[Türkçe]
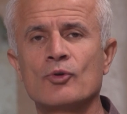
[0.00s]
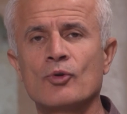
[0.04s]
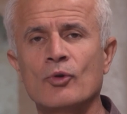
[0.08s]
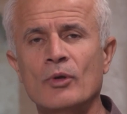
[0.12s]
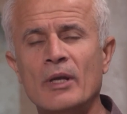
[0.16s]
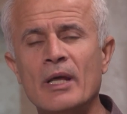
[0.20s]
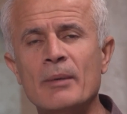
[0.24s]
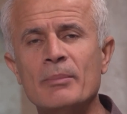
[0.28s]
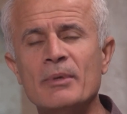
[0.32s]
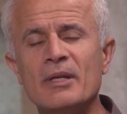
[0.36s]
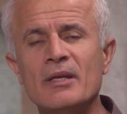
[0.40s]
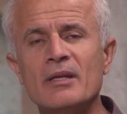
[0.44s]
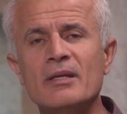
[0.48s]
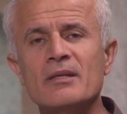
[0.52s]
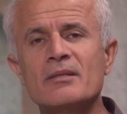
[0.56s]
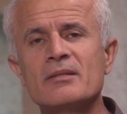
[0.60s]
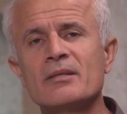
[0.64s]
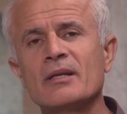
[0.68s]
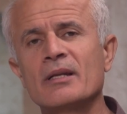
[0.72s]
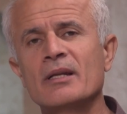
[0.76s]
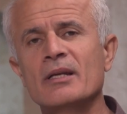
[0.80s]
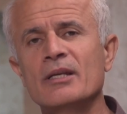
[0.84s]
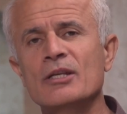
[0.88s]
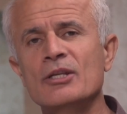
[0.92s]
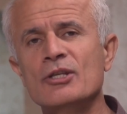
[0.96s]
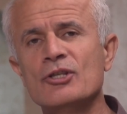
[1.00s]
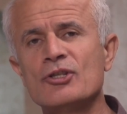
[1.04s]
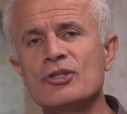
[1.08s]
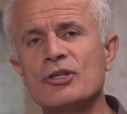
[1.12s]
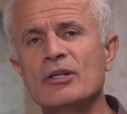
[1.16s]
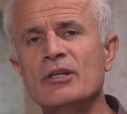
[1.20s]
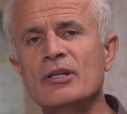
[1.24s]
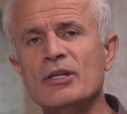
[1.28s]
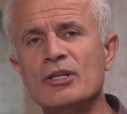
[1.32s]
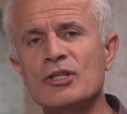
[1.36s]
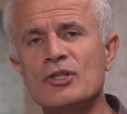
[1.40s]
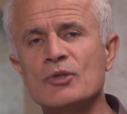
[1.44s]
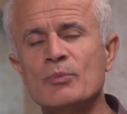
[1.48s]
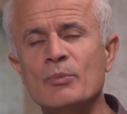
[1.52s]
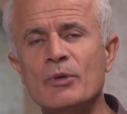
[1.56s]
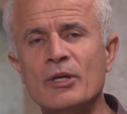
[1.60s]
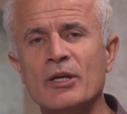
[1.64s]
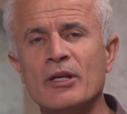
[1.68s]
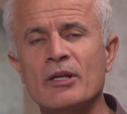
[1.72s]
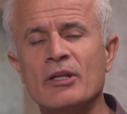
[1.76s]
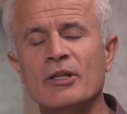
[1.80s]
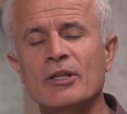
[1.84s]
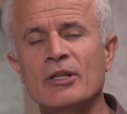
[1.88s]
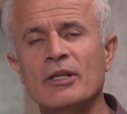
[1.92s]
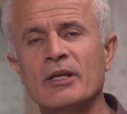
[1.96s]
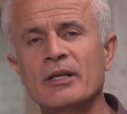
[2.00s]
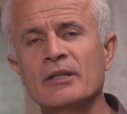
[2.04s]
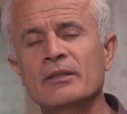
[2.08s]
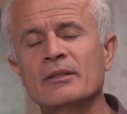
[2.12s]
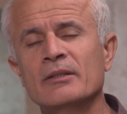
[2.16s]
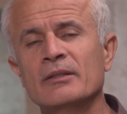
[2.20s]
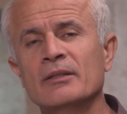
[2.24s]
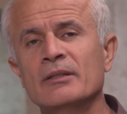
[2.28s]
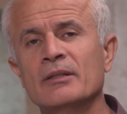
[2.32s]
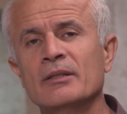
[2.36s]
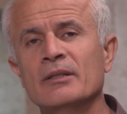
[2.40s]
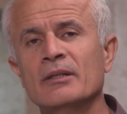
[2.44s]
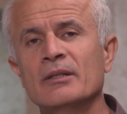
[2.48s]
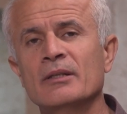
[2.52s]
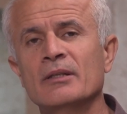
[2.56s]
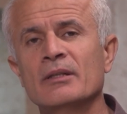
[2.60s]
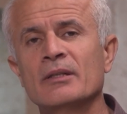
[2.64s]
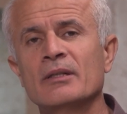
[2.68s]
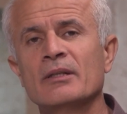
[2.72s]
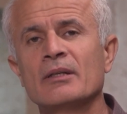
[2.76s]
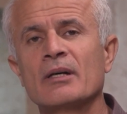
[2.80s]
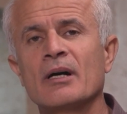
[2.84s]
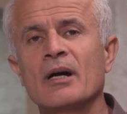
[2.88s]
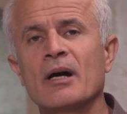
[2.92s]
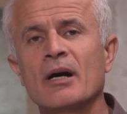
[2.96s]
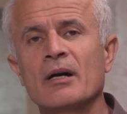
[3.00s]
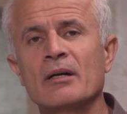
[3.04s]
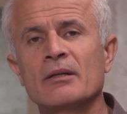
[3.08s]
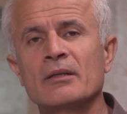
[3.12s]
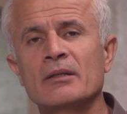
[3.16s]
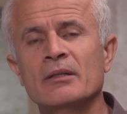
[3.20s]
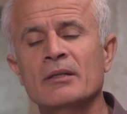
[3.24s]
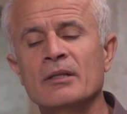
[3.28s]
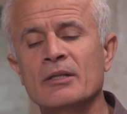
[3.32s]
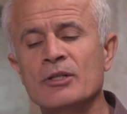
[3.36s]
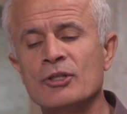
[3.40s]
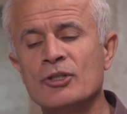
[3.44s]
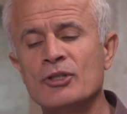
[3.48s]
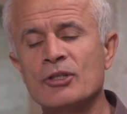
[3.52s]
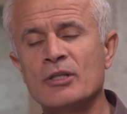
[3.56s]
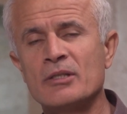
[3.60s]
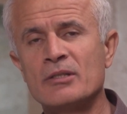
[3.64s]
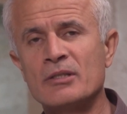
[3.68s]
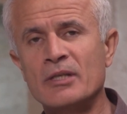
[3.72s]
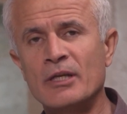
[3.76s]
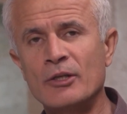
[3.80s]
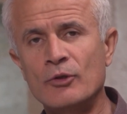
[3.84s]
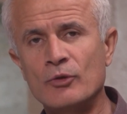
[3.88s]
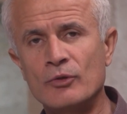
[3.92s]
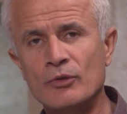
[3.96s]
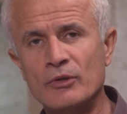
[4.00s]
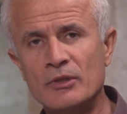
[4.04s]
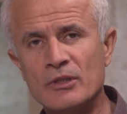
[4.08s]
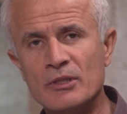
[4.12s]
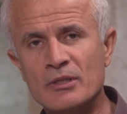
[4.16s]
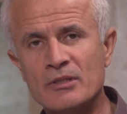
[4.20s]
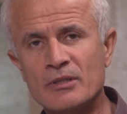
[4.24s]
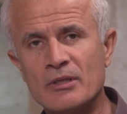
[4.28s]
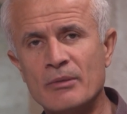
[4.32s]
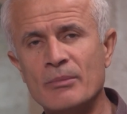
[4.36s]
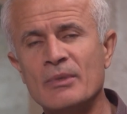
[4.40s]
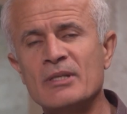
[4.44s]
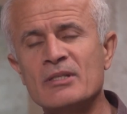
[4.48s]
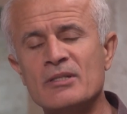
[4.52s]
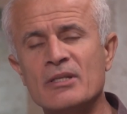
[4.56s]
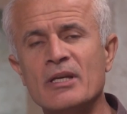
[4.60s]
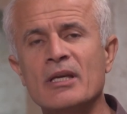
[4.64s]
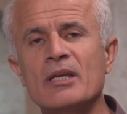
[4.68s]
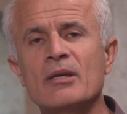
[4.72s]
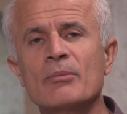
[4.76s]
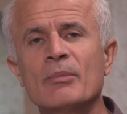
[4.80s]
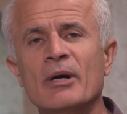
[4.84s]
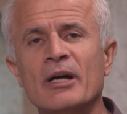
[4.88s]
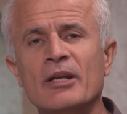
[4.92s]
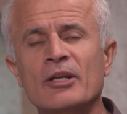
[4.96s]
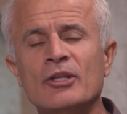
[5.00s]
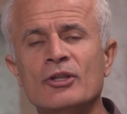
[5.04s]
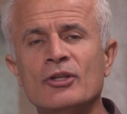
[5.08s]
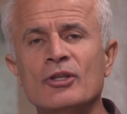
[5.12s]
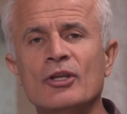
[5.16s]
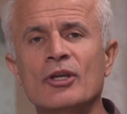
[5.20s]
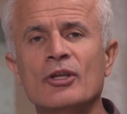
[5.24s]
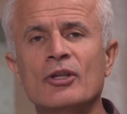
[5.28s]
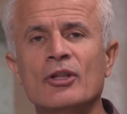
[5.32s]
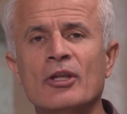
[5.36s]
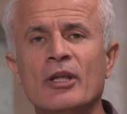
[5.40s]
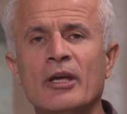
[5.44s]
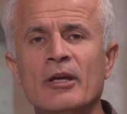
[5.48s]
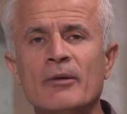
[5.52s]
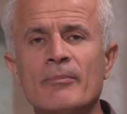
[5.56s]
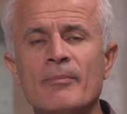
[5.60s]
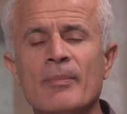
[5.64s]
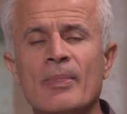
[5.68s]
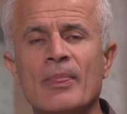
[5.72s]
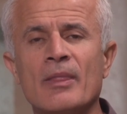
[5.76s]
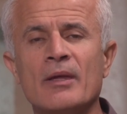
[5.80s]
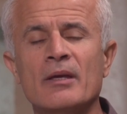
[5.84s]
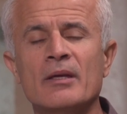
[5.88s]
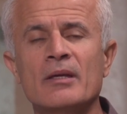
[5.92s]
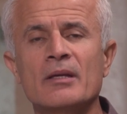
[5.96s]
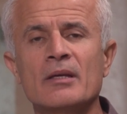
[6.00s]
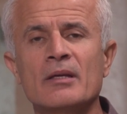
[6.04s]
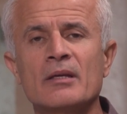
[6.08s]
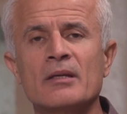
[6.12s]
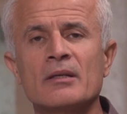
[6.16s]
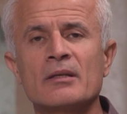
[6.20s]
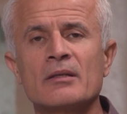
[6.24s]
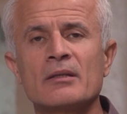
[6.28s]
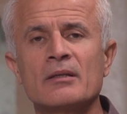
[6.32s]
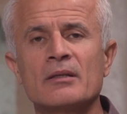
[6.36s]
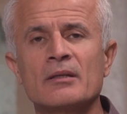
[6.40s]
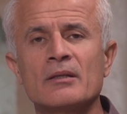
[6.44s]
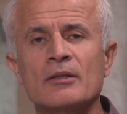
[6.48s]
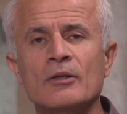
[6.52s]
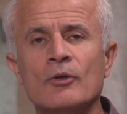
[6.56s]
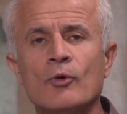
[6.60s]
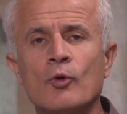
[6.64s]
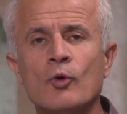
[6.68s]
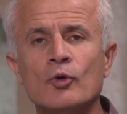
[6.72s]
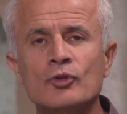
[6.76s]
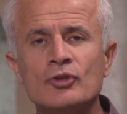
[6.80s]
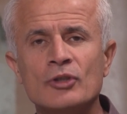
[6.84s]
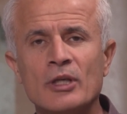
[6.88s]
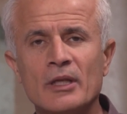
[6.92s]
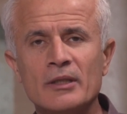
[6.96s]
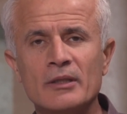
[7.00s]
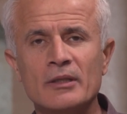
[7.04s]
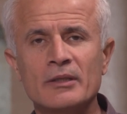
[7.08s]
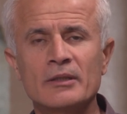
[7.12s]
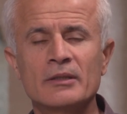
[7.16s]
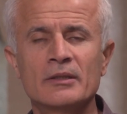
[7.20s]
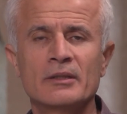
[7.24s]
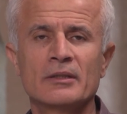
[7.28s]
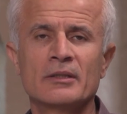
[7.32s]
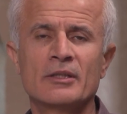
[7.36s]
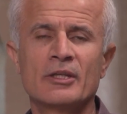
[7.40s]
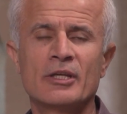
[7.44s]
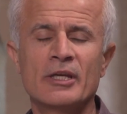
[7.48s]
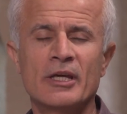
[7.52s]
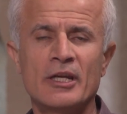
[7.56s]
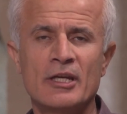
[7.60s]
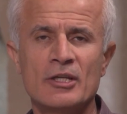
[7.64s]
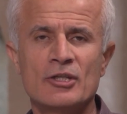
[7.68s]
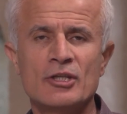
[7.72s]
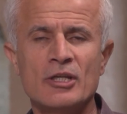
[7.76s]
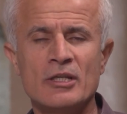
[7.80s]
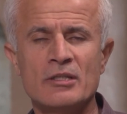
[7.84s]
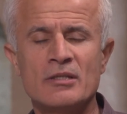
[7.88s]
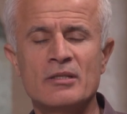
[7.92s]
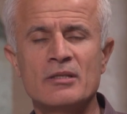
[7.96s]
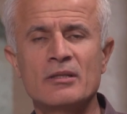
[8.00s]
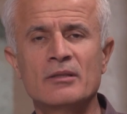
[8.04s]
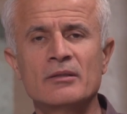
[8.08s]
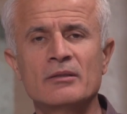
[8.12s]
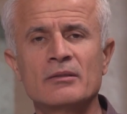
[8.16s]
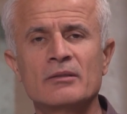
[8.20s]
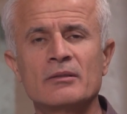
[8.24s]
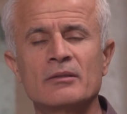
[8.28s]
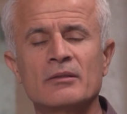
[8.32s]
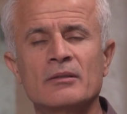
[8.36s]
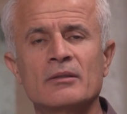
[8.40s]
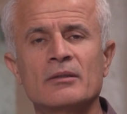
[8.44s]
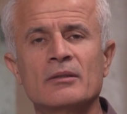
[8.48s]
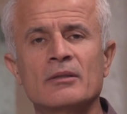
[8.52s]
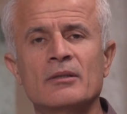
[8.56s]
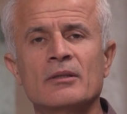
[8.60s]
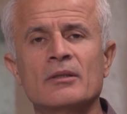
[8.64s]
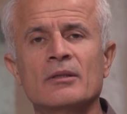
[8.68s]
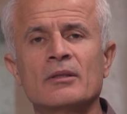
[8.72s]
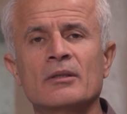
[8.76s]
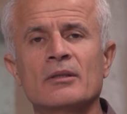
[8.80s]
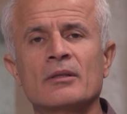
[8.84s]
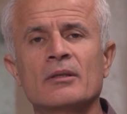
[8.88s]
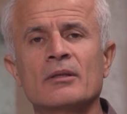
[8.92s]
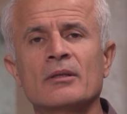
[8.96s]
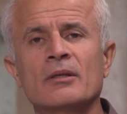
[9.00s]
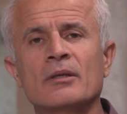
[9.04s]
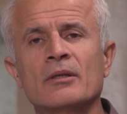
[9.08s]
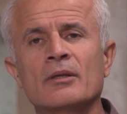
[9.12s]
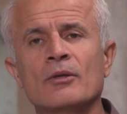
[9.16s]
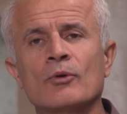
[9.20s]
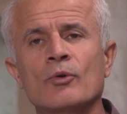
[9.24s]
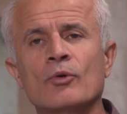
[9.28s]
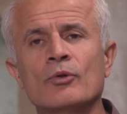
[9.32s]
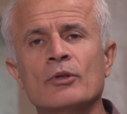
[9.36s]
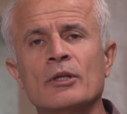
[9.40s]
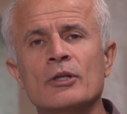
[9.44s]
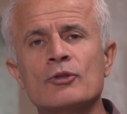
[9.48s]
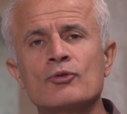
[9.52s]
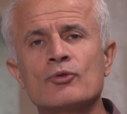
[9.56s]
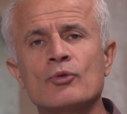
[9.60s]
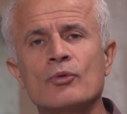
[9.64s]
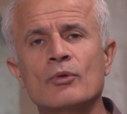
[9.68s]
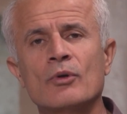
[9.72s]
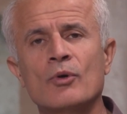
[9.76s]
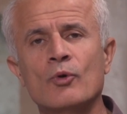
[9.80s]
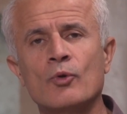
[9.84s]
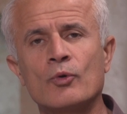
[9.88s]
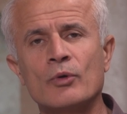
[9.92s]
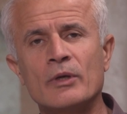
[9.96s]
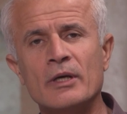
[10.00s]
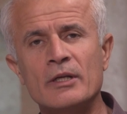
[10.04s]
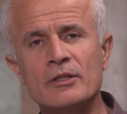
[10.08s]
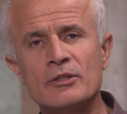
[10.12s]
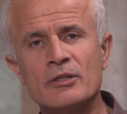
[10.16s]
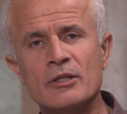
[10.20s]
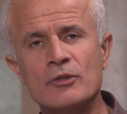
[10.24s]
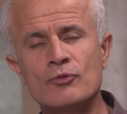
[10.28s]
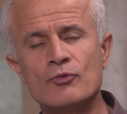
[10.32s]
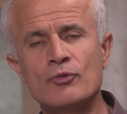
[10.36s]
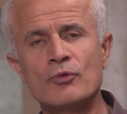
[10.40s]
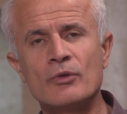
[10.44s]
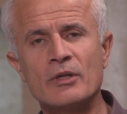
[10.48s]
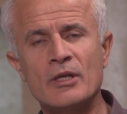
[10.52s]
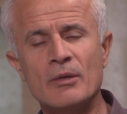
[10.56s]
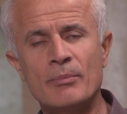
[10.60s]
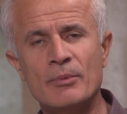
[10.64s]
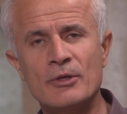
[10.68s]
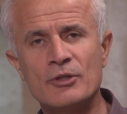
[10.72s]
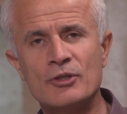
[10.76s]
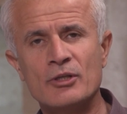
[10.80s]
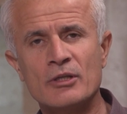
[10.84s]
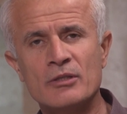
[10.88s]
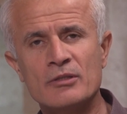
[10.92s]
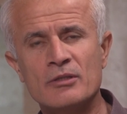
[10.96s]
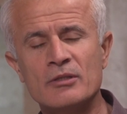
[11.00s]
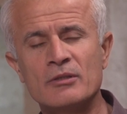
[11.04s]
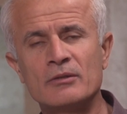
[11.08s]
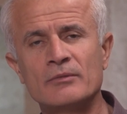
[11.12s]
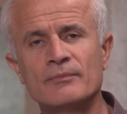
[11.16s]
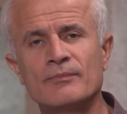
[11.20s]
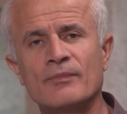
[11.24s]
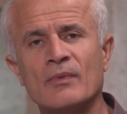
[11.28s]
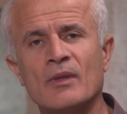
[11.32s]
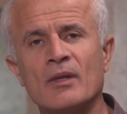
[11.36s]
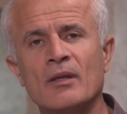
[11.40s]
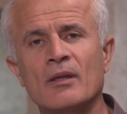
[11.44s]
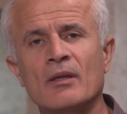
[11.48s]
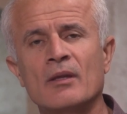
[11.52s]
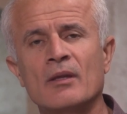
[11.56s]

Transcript: Köle bir insana İncil'in hiçbir yerinden e, işte sen İsa Mesih'e iman ettiğinde e, ortalığı gereceksin, ee, ondan sonra organizasyon yapacaksın.